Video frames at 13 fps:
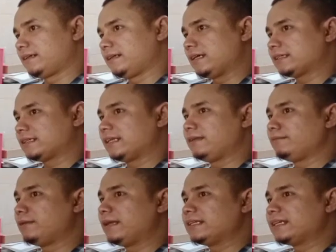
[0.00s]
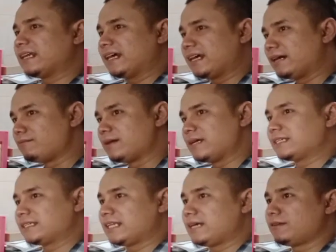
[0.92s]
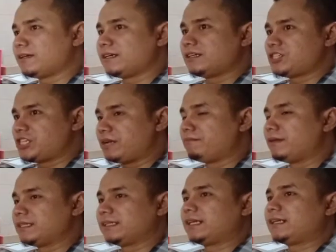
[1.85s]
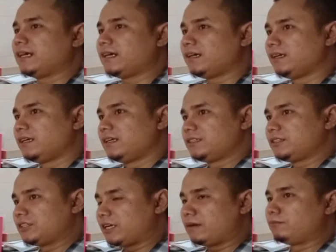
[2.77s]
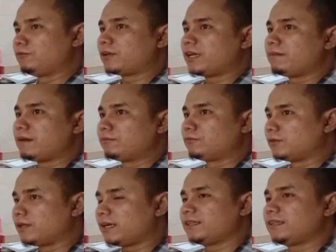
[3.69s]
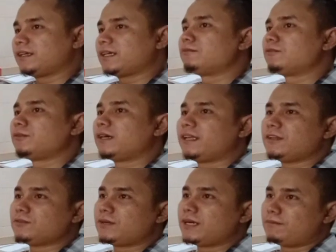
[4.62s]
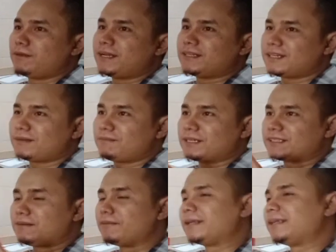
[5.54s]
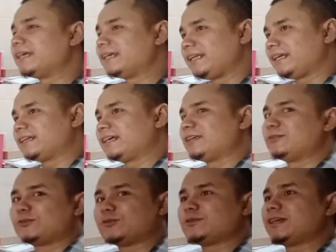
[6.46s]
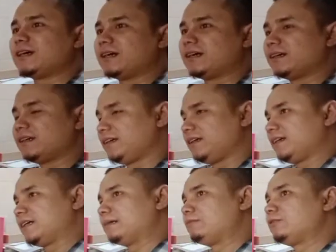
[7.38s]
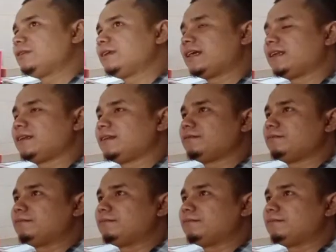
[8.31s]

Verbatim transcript: Nah, selain belajar agama Islam ke Syekh Mat Jadah, Syekh Abdurrahim Abdullah ketika mudanya juga belajar bahasa Mandailing dari gurunya. Kemudian